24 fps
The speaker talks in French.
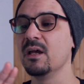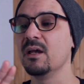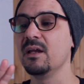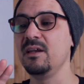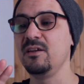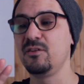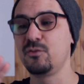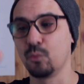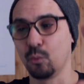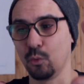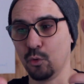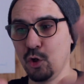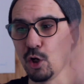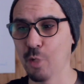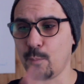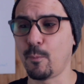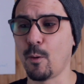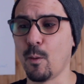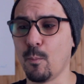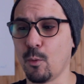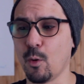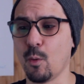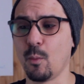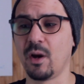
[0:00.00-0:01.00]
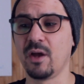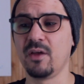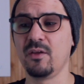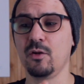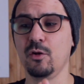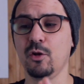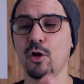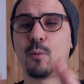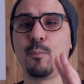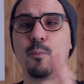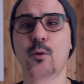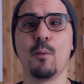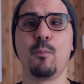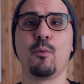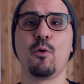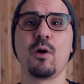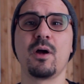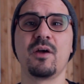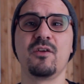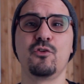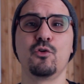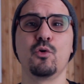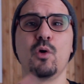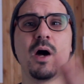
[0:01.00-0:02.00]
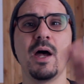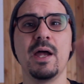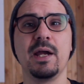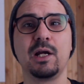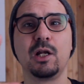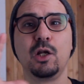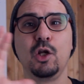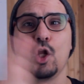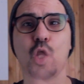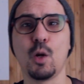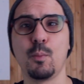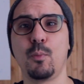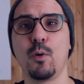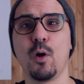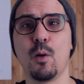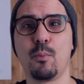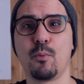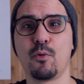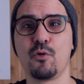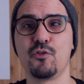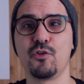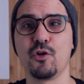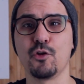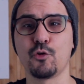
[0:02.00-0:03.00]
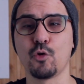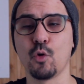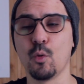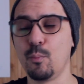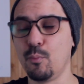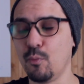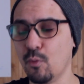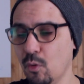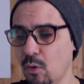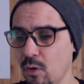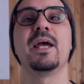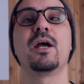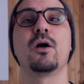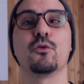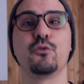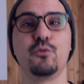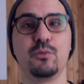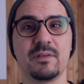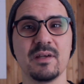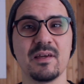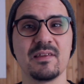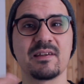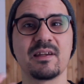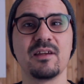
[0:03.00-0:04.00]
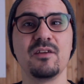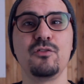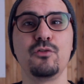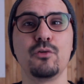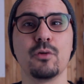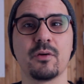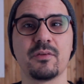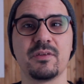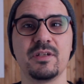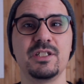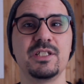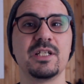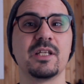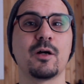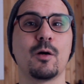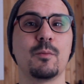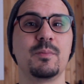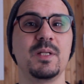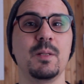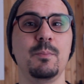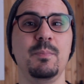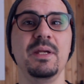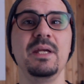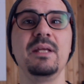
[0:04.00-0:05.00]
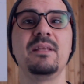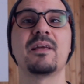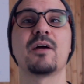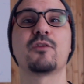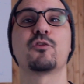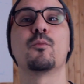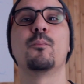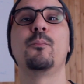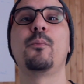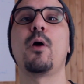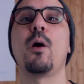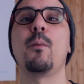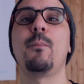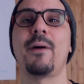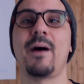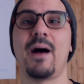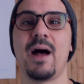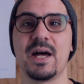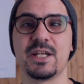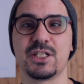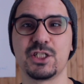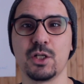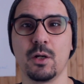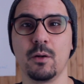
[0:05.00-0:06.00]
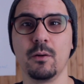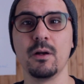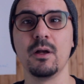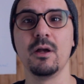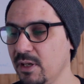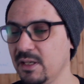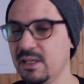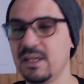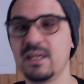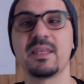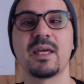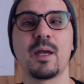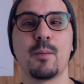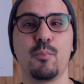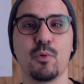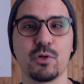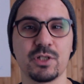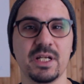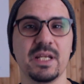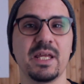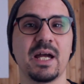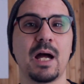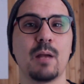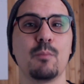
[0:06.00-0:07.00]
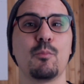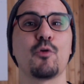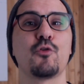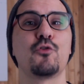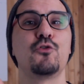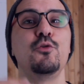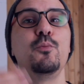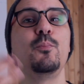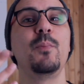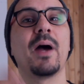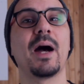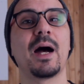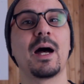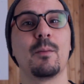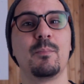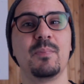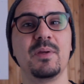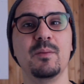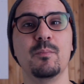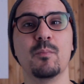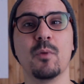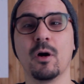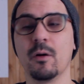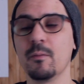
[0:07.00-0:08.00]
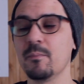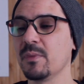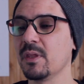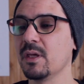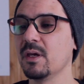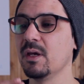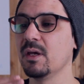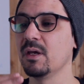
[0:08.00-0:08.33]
Ils ont leur propre, leur propre réseau avec leurs propres entrepôts. Et quand tu t'inscris sur CJ Dropshipping, tu as ton propre agent et qui te répond généralement super rapidement.